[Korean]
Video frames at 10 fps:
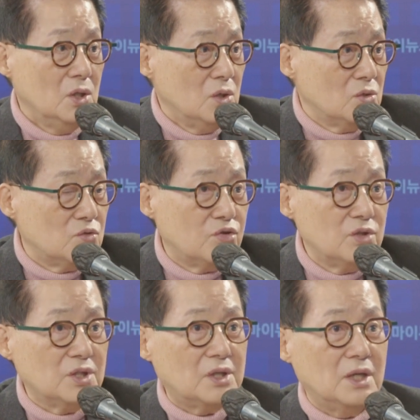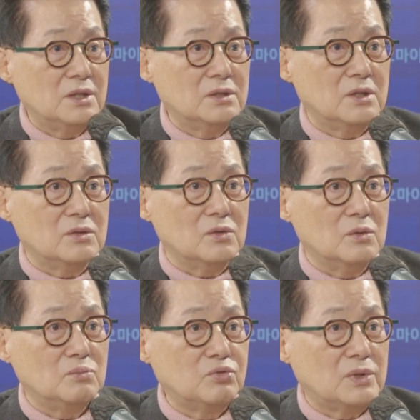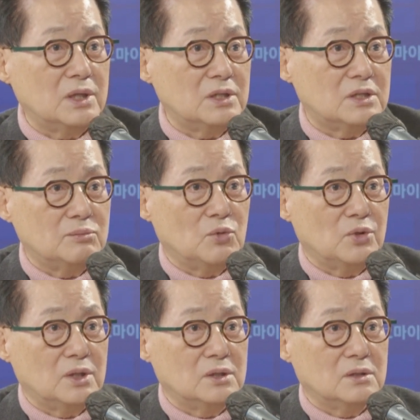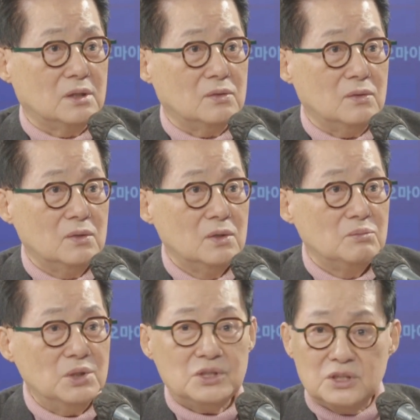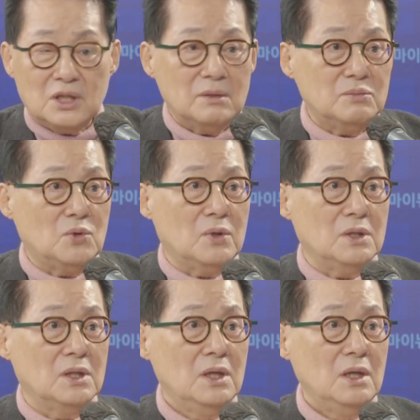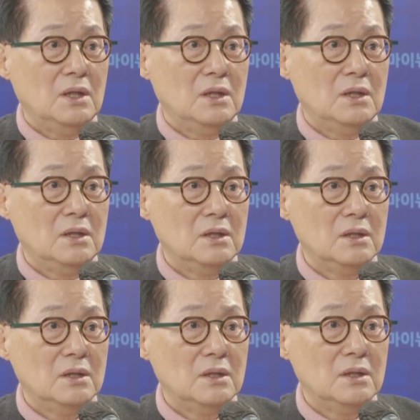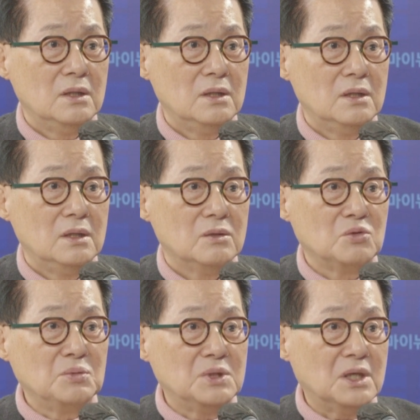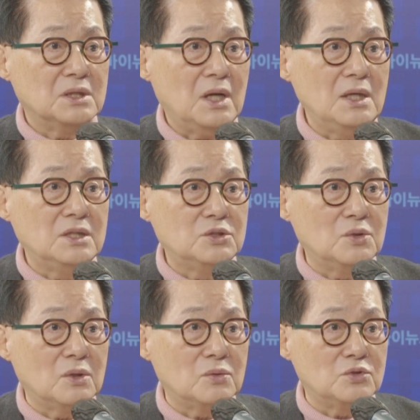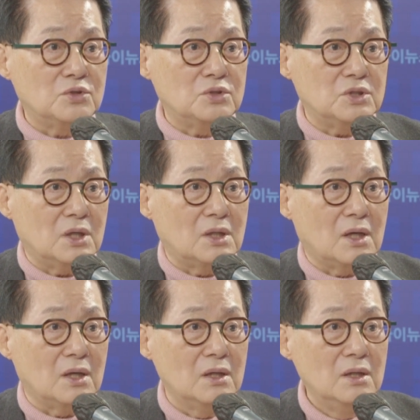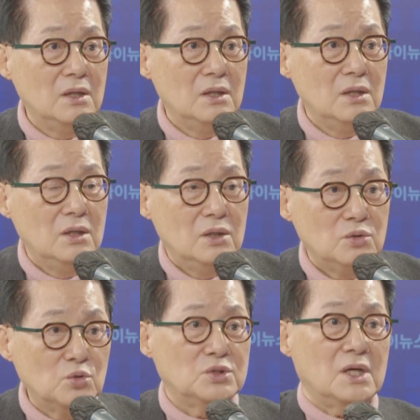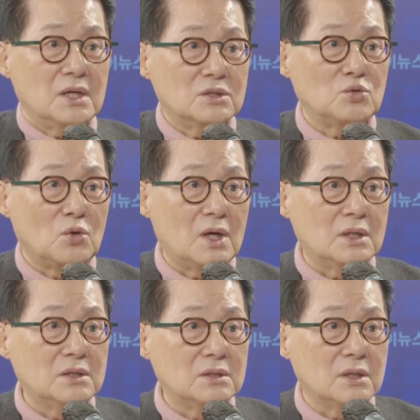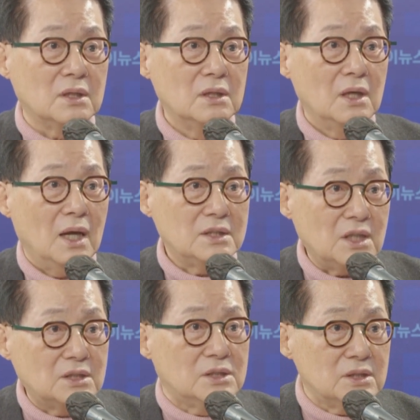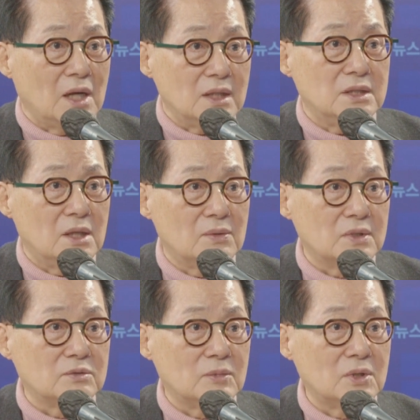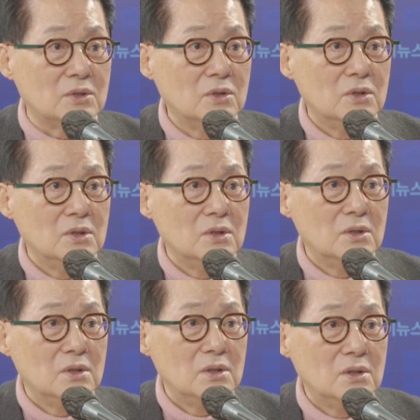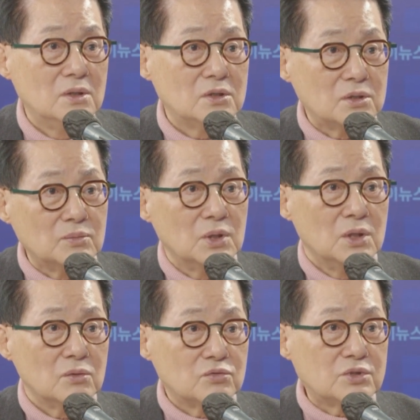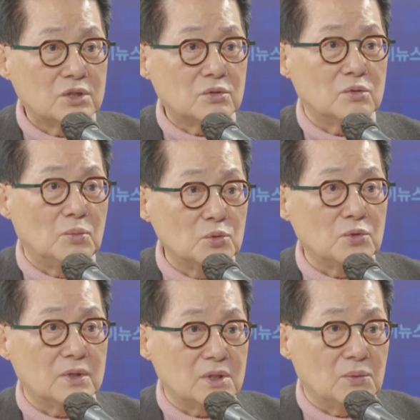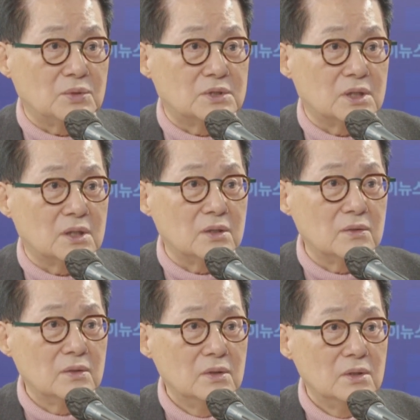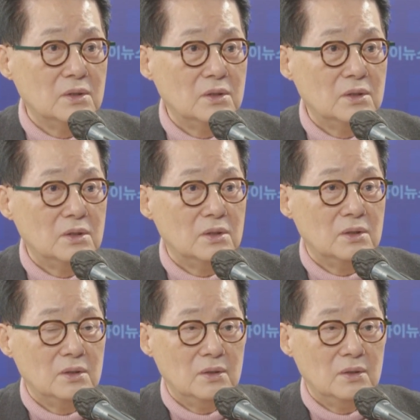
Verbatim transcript: 출격했는데도 북한이 침공했는데도 몇 시간 동안 음. 국민들한테 알리지도 않고 쉬쉬하다가 영상까지 돌아갔는데 자기들은 아니라고 하지만 지금 구체적으로 보도가 되고 있잖아요. 그